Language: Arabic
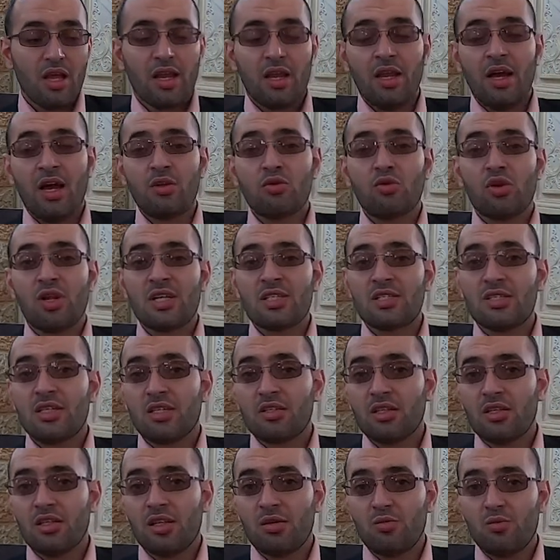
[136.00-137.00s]
نحن لسنا
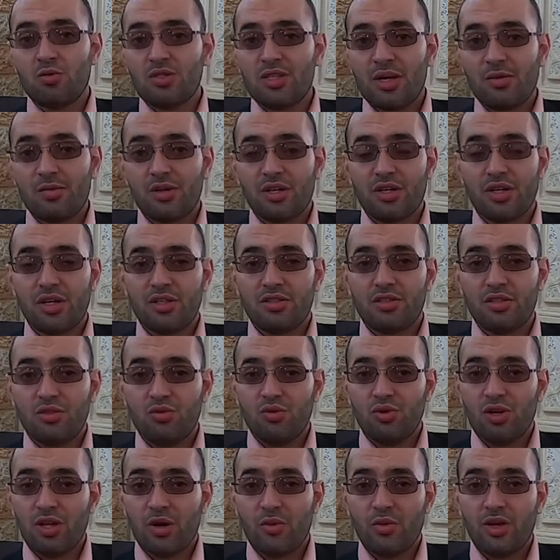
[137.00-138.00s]
ضد المسابقات
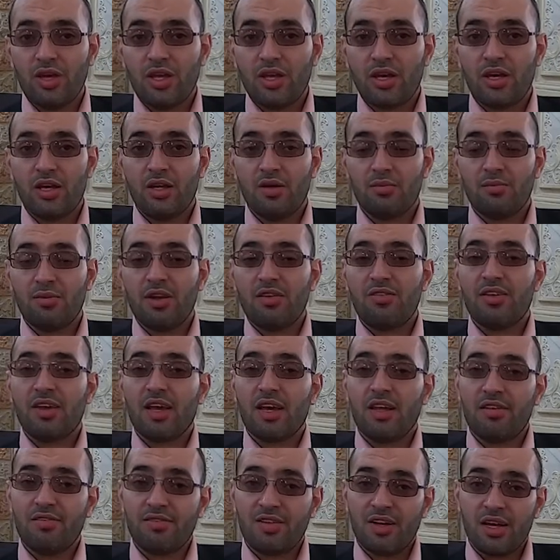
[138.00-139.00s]
الدنيوية بل
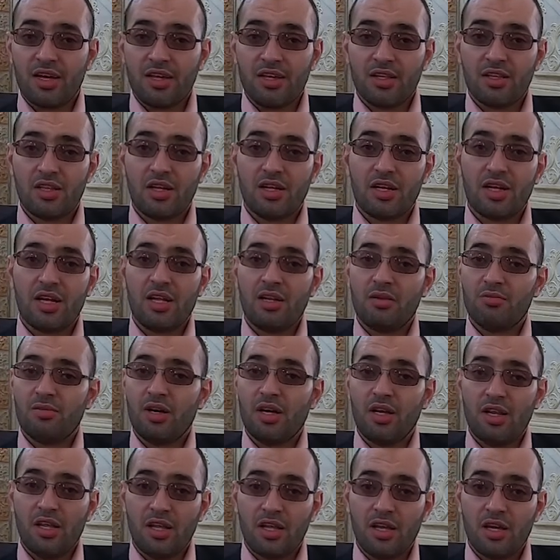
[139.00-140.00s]
فيها الفائدة
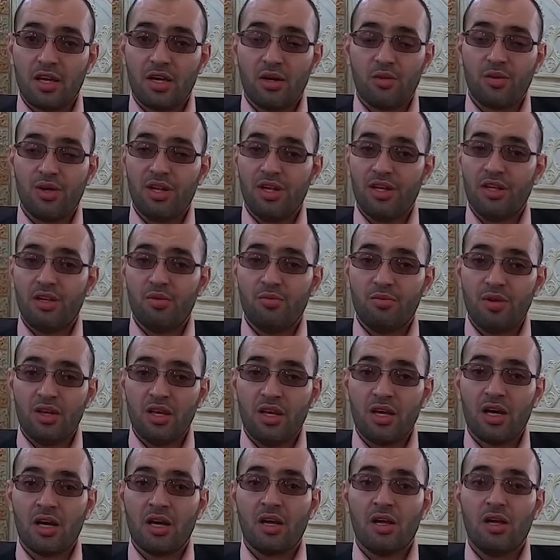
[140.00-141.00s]
المالية
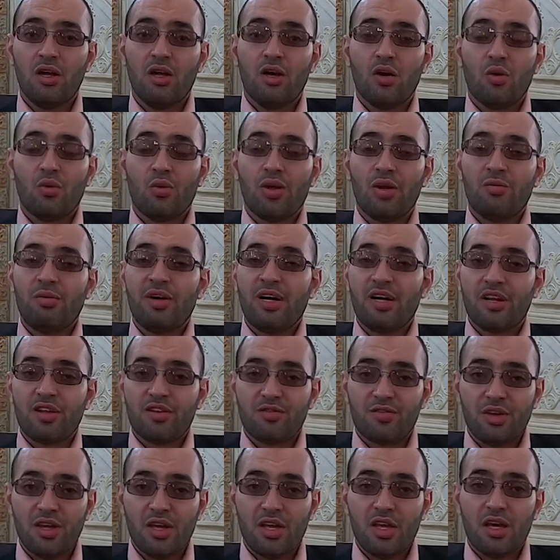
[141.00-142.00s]
والعلمية
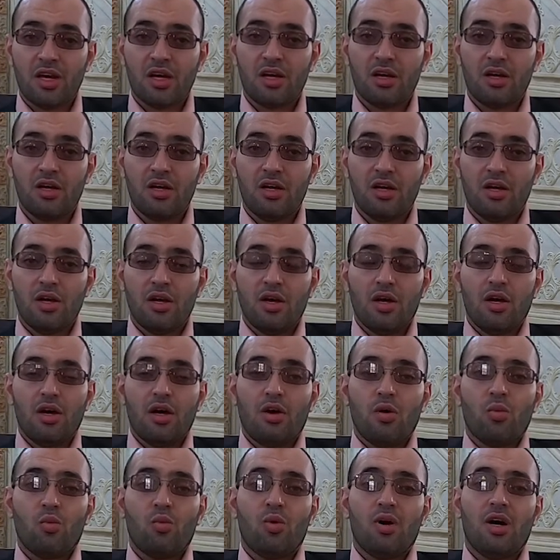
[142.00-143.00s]
والمعرفية
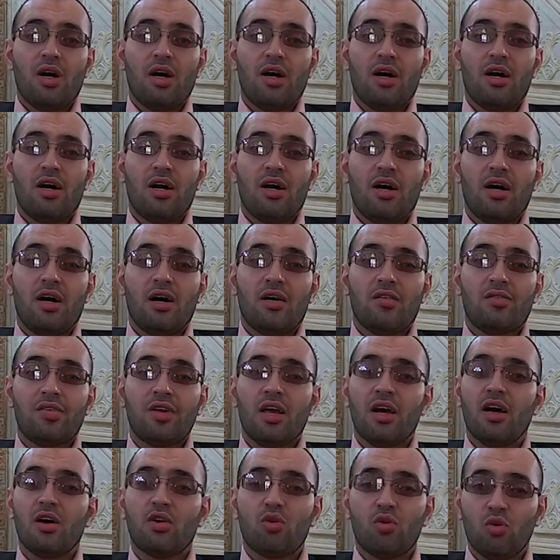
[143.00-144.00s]

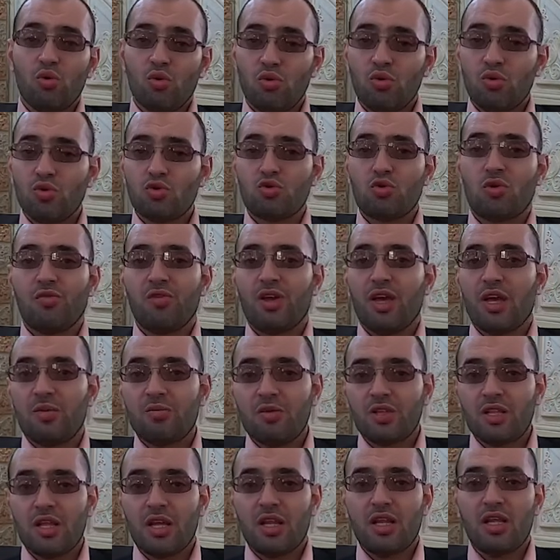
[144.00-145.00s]
وفيها كؤوس وفيها
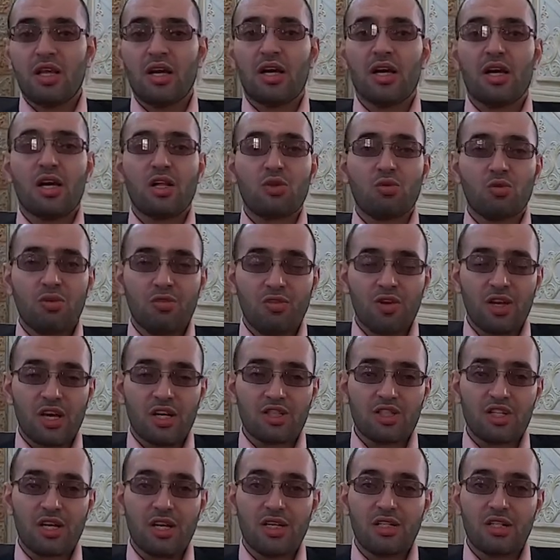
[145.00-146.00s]
ميداليات وفيها
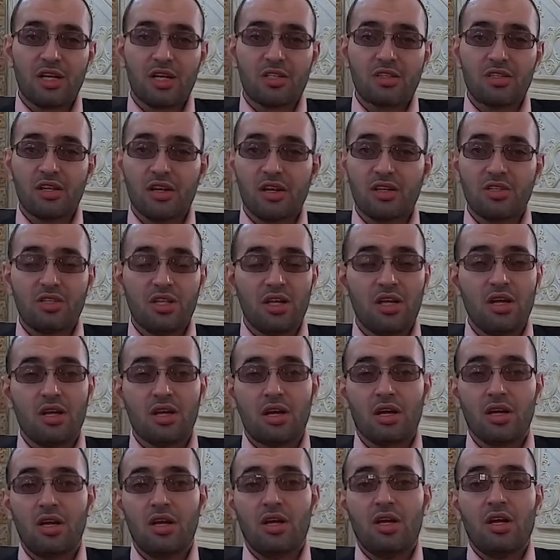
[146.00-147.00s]
شهادات
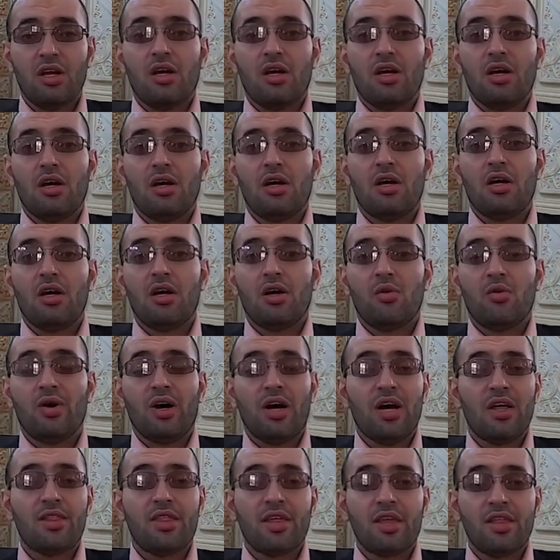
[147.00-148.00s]
تقدير آه،
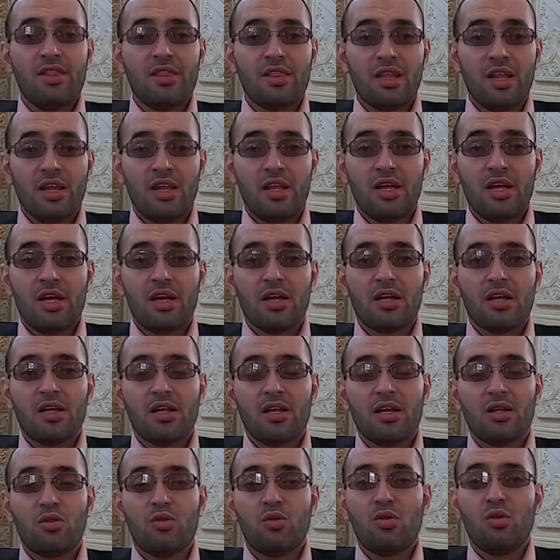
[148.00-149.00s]
وهذا إن دل
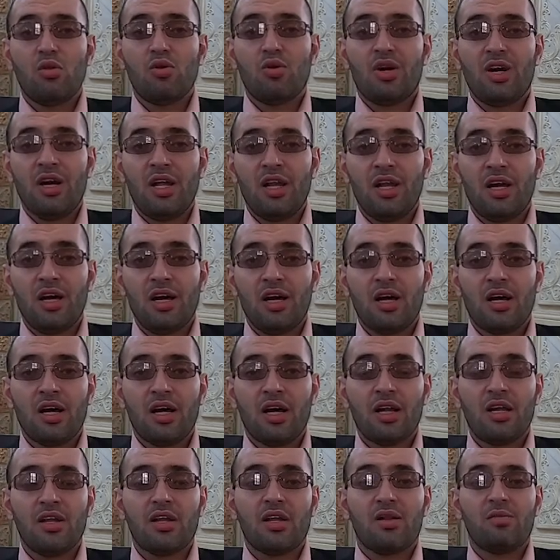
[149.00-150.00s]
يدل على
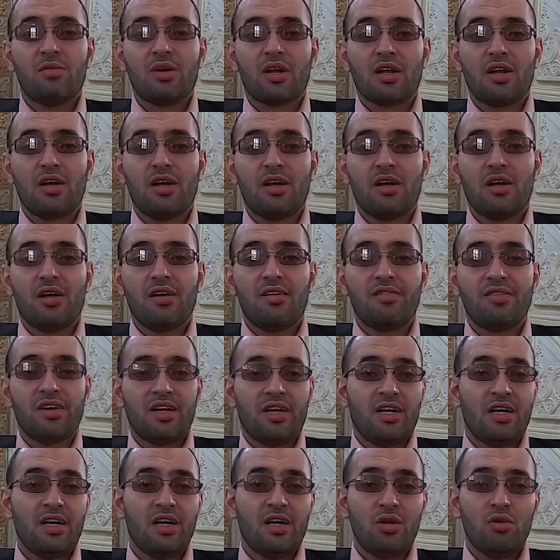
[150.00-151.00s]
أن المرء
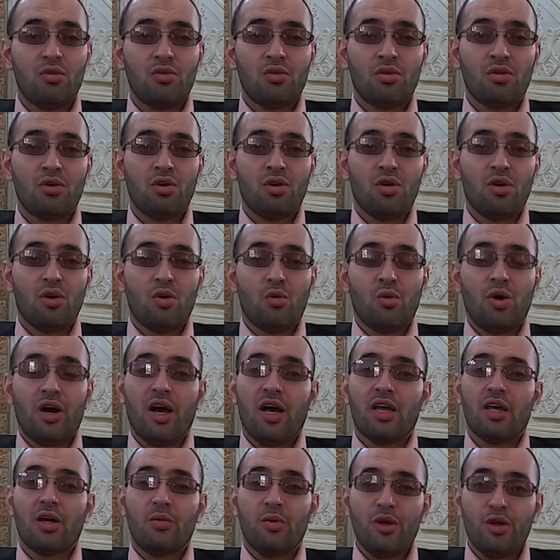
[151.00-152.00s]
فعال
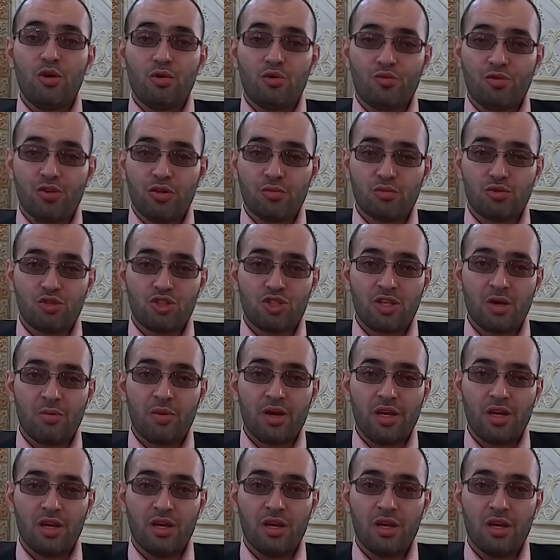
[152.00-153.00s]
وحيوي في
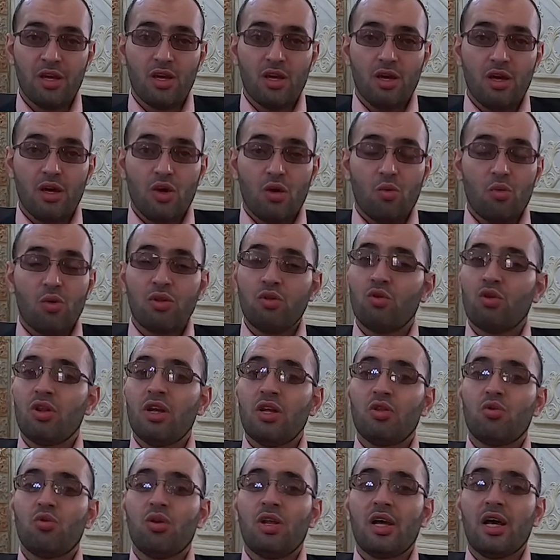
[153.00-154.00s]
مجتمعه
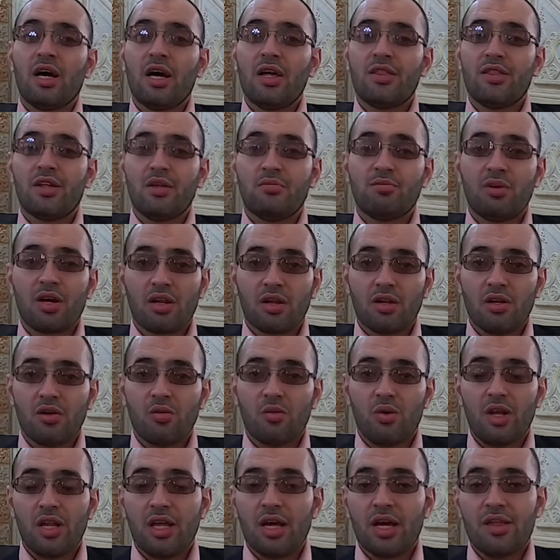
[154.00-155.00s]
ونريد لهذا المرء
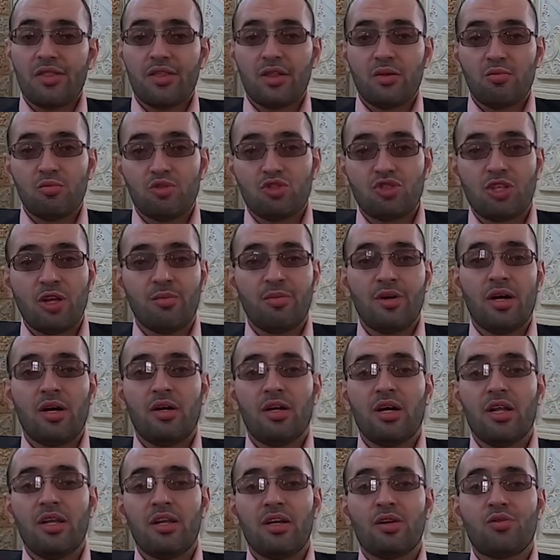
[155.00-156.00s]
ولهذا المجتمع
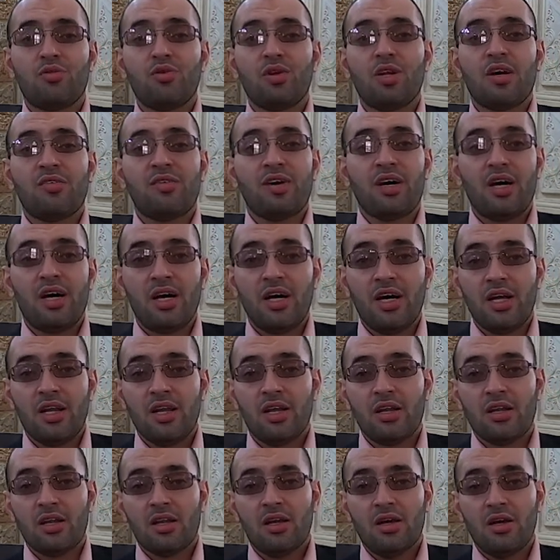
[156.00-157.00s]
أن يكون
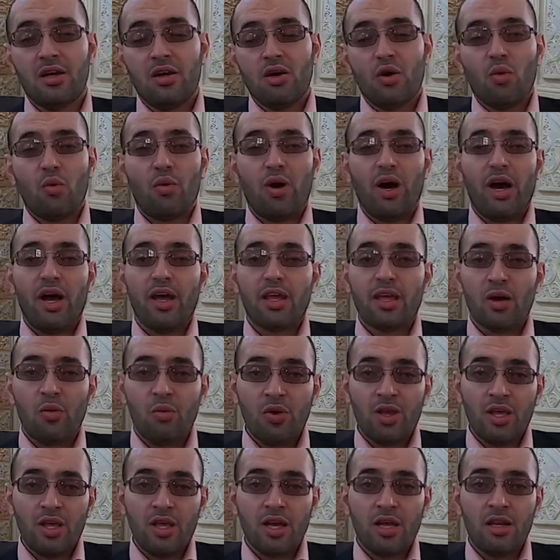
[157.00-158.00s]
فعالا
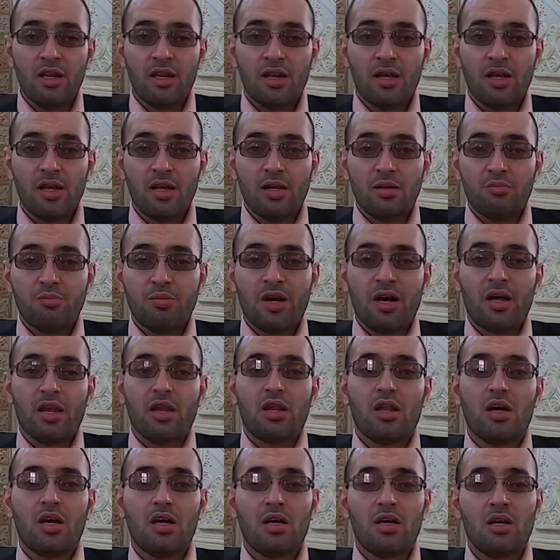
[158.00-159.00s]
وحيويا مع
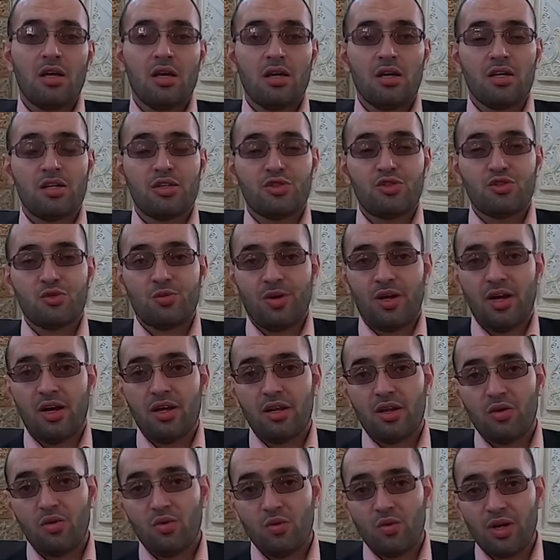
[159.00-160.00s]
الله
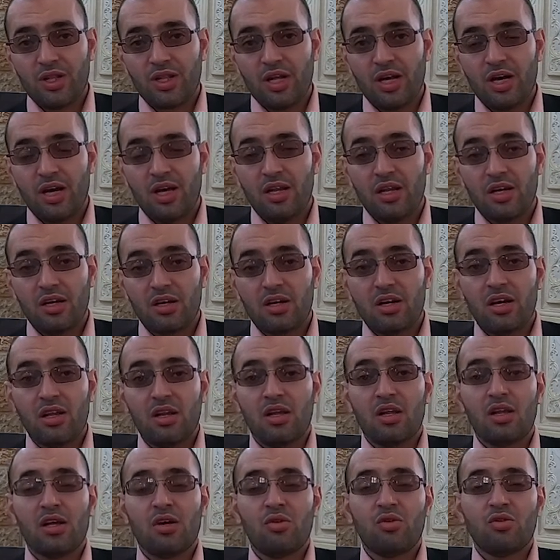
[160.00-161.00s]
سبحانه وتعالى قال
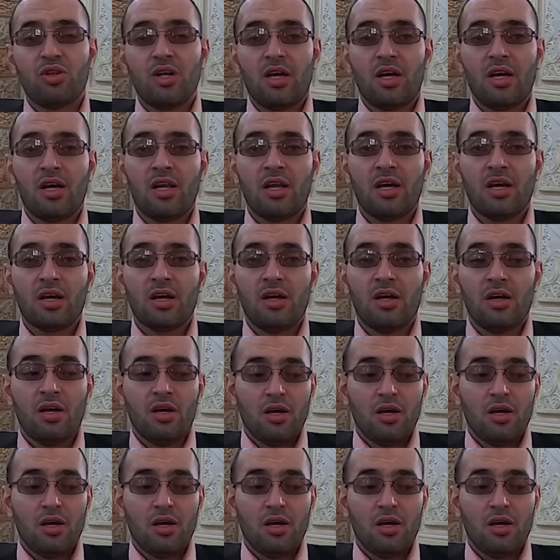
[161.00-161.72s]
الله تعالى